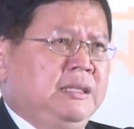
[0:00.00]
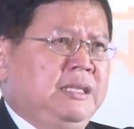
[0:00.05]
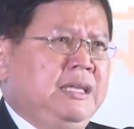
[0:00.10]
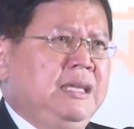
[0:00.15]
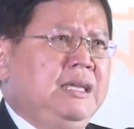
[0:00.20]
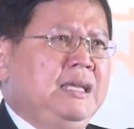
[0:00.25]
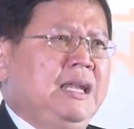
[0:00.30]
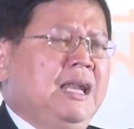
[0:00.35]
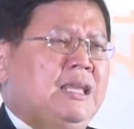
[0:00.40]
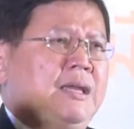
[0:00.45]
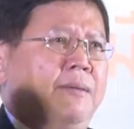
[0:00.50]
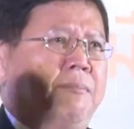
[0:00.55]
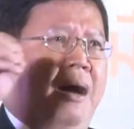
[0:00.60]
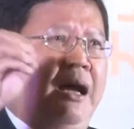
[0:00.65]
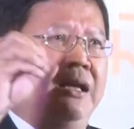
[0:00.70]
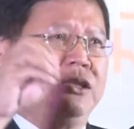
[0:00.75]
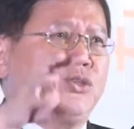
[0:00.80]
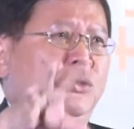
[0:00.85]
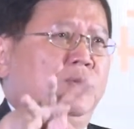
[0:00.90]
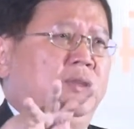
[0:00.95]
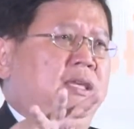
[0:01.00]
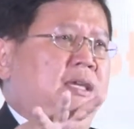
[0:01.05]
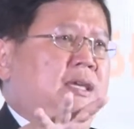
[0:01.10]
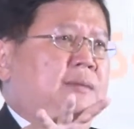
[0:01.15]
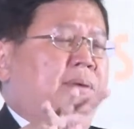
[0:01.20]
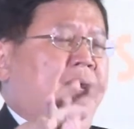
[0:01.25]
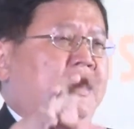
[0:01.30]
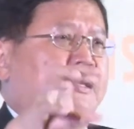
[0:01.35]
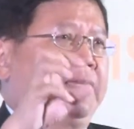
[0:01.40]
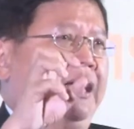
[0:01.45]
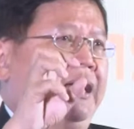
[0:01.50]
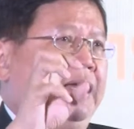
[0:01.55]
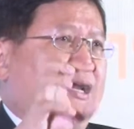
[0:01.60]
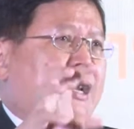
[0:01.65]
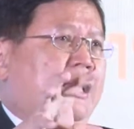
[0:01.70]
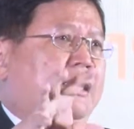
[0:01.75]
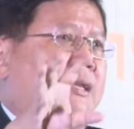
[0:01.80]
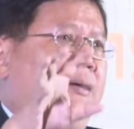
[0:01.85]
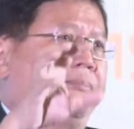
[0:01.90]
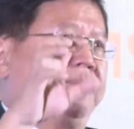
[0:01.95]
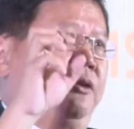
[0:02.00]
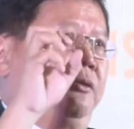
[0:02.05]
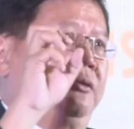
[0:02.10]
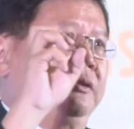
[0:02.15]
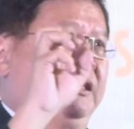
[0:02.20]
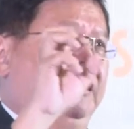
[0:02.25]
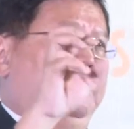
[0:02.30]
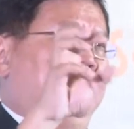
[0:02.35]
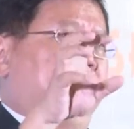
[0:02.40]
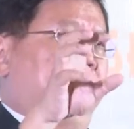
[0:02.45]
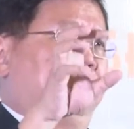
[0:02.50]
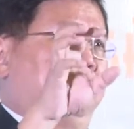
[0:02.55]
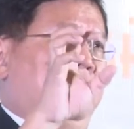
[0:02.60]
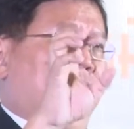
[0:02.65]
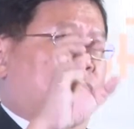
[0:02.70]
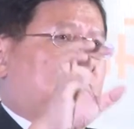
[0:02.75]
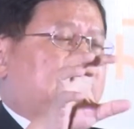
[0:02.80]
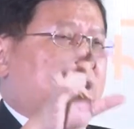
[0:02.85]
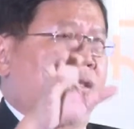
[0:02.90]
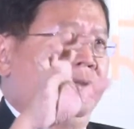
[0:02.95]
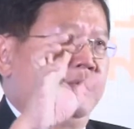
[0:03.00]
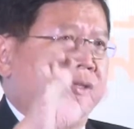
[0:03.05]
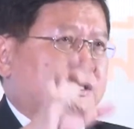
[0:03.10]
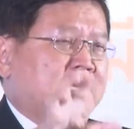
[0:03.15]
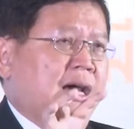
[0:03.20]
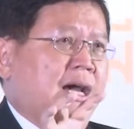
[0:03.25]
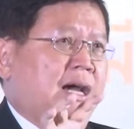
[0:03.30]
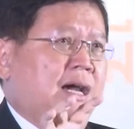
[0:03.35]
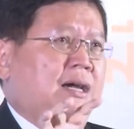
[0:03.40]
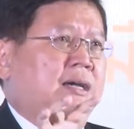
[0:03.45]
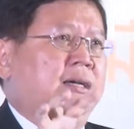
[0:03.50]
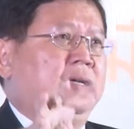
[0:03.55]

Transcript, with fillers: ที่รัฐบาลชุดนี้ ภายใต้การนำของท่านประยุทธ์จันโอชา